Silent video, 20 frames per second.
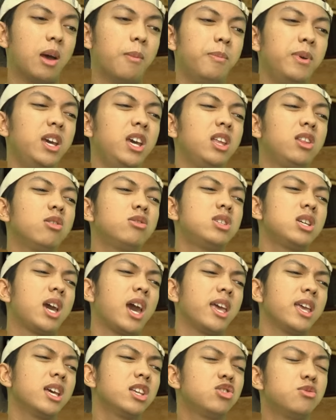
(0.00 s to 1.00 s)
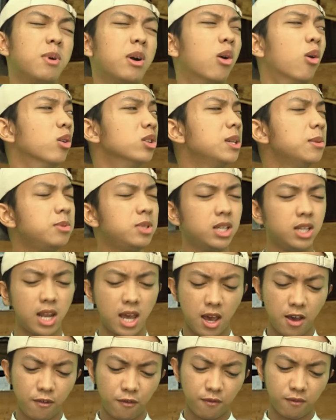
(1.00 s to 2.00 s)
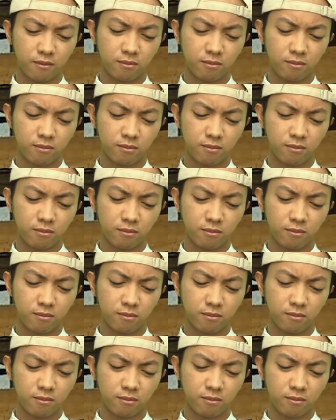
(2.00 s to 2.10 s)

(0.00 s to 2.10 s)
Tapi itu sih kayaknya cuma gosip sih, Dev.